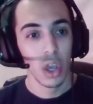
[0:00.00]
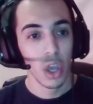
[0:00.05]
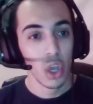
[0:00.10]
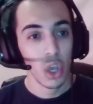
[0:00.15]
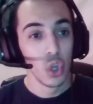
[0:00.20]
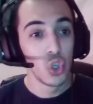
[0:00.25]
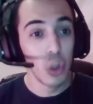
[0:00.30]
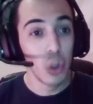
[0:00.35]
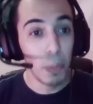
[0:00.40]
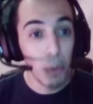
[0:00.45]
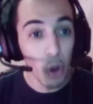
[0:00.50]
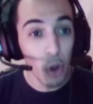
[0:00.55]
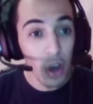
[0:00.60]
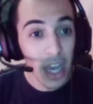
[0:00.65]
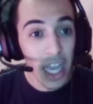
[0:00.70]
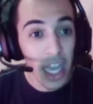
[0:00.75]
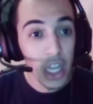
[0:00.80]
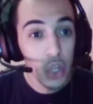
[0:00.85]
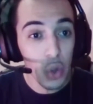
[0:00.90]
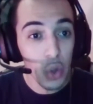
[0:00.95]
Je
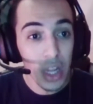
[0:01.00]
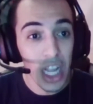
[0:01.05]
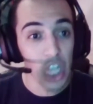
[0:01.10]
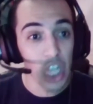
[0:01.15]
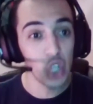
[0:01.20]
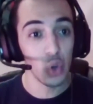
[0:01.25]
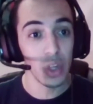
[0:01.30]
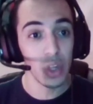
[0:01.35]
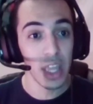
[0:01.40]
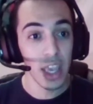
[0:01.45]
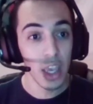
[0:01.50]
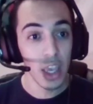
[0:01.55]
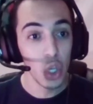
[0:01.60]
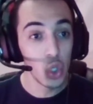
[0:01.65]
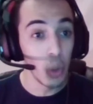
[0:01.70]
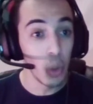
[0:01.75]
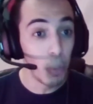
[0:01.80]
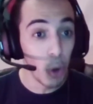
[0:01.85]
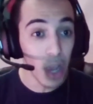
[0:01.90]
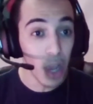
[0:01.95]
pleurerai toute la journée,
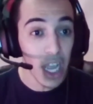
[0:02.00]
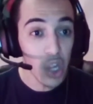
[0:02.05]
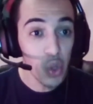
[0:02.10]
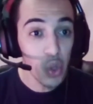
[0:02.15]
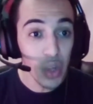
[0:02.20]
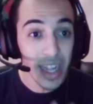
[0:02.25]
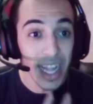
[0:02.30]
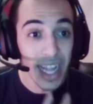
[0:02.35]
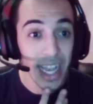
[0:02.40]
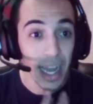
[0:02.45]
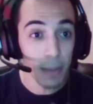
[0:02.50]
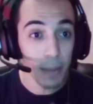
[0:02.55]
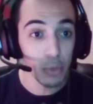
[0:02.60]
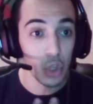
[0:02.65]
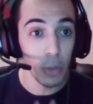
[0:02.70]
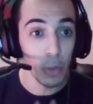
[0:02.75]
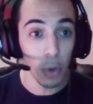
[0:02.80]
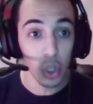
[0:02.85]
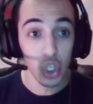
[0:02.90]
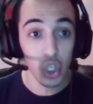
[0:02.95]
je pleurerai toutes les larmes de
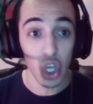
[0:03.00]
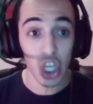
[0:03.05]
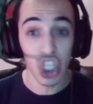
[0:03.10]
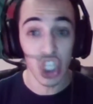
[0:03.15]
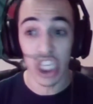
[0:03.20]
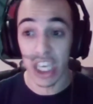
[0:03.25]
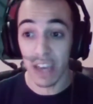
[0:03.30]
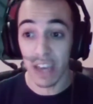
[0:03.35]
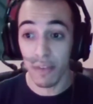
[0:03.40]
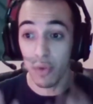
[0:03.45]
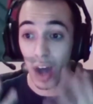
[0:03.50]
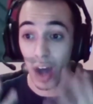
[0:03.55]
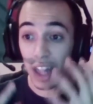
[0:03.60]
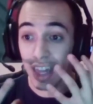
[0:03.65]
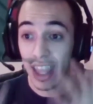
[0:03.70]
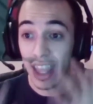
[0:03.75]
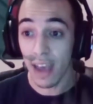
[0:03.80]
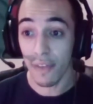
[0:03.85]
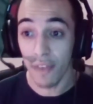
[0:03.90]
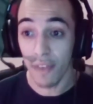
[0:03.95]
mon cœur, j'irai voir
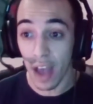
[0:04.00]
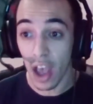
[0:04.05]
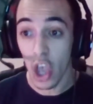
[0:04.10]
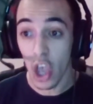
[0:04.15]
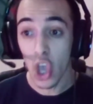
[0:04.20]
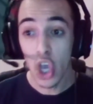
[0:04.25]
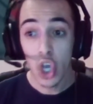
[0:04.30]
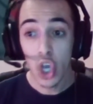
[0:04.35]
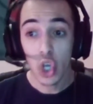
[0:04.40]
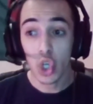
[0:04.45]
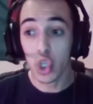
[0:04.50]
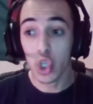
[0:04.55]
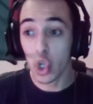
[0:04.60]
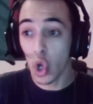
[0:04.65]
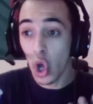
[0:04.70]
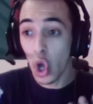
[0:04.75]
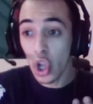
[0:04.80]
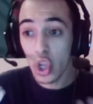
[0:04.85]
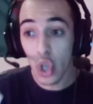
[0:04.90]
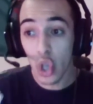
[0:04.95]
TF1, je
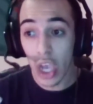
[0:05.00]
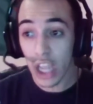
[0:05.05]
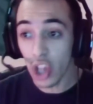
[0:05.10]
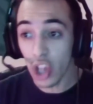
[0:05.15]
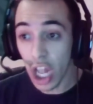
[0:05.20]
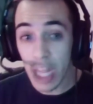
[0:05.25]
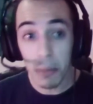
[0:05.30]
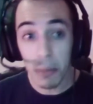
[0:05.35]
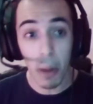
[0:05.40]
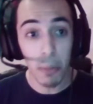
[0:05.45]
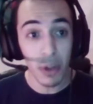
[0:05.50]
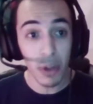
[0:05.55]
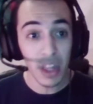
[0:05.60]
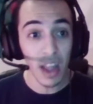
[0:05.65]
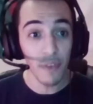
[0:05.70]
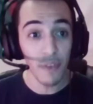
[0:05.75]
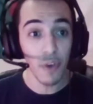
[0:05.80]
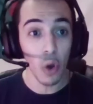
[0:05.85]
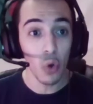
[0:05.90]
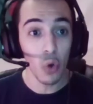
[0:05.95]
rentrerai dans l'immeuble de
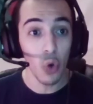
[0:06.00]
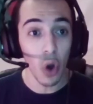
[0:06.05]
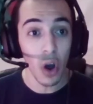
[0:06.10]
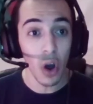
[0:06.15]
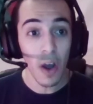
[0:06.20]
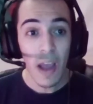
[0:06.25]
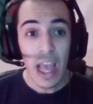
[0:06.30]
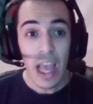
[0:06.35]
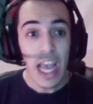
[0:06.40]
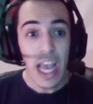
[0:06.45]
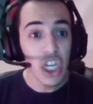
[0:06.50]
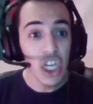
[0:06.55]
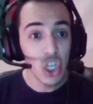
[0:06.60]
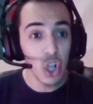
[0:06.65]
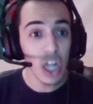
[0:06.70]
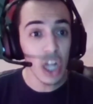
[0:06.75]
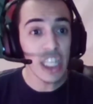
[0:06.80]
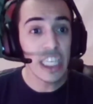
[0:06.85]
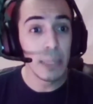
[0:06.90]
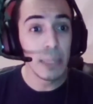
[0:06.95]
TF1 en courant, et je
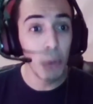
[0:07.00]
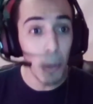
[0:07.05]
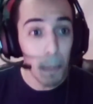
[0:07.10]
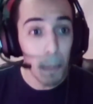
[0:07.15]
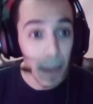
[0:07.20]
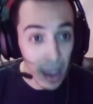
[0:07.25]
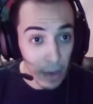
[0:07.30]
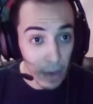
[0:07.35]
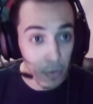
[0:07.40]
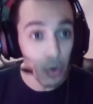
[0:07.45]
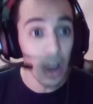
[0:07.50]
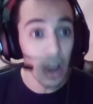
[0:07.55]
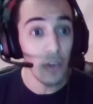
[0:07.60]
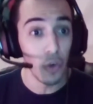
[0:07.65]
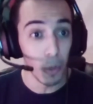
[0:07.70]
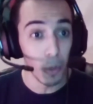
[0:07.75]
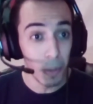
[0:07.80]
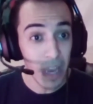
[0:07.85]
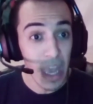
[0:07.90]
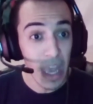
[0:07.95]
leur dis mon père, vous l'avez
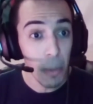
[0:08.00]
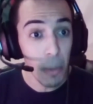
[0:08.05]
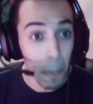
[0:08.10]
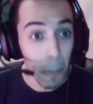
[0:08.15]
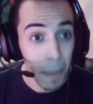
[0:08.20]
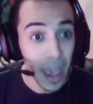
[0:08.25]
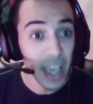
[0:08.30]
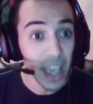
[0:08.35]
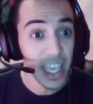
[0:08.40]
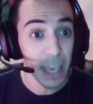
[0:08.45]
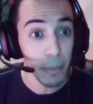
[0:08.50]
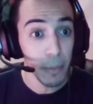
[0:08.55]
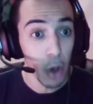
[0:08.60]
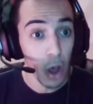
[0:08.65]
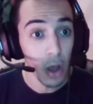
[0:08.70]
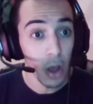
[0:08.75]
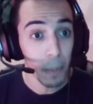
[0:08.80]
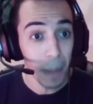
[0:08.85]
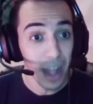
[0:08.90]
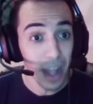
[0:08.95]
oublié mon père qui est
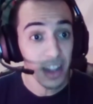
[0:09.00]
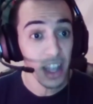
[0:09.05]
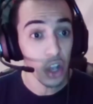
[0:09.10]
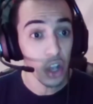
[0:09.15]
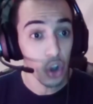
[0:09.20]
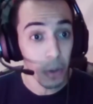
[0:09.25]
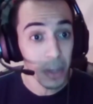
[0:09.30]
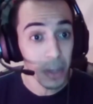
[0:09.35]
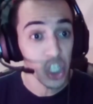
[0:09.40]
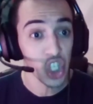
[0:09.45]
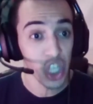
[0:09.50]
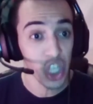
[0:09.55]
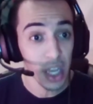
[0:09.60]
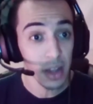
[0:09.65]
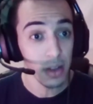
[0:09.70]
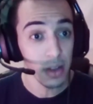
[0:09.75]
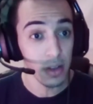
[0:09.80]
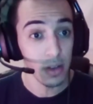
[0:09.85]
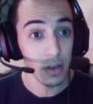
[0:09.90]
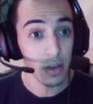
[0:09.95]
mort par terre comme un chien
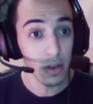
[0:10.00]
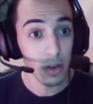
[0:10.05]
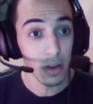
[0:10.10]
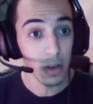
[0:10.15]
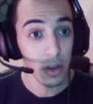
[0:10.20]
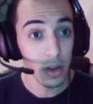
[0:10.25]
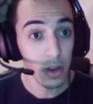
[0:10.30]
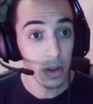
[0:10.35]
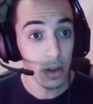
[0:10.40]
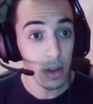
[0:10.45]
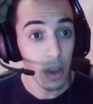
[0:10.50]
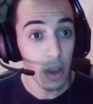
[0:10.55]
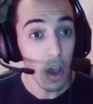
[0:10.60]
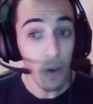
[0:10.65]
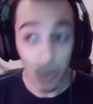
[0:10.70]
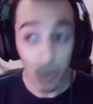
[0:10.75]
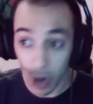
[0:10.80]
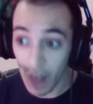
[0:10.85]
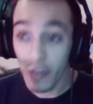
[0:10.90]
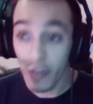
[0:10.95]

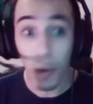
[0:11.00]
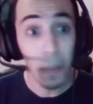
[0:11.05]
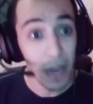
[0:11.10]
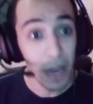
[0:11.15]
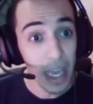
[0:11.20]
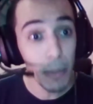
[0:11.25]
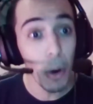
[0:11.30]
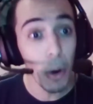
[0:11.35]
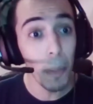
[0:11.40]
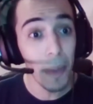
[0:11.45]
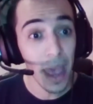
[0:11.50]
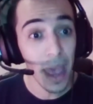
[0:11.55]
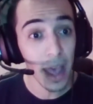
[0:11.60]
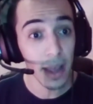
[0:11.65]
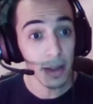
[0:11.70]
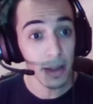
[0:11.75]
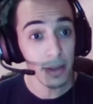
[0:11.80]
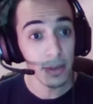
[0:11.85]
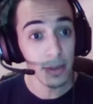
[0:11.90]
Vous l'avez oublié mon père